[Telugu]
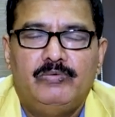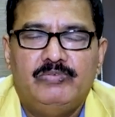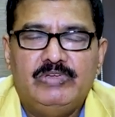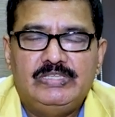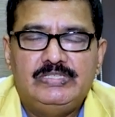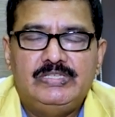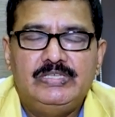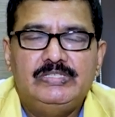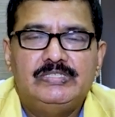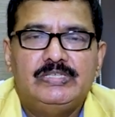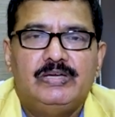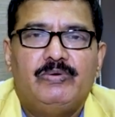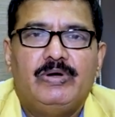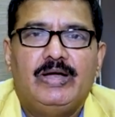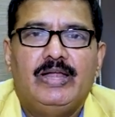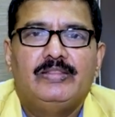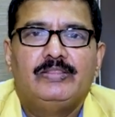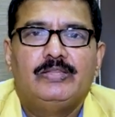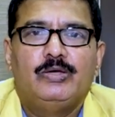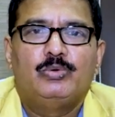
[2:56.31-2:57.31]
వెచ్చించే
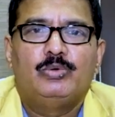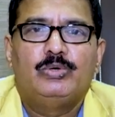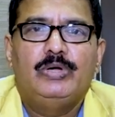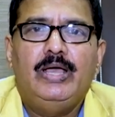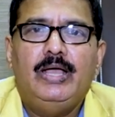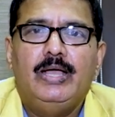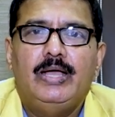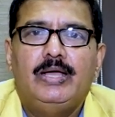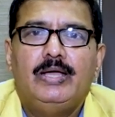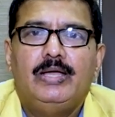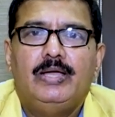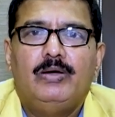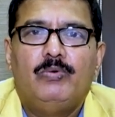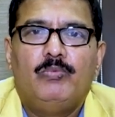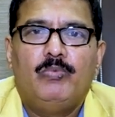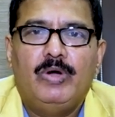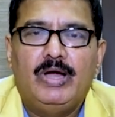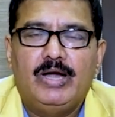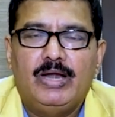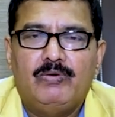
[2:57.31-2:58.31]
వాళ్ళంతా కూడా
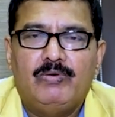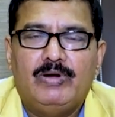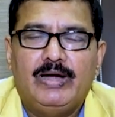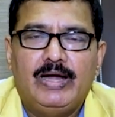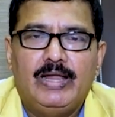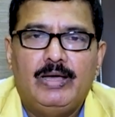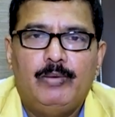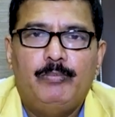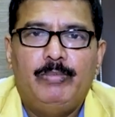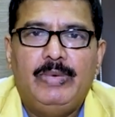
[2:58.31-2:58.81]
వాళ్ళ వాళ్ళ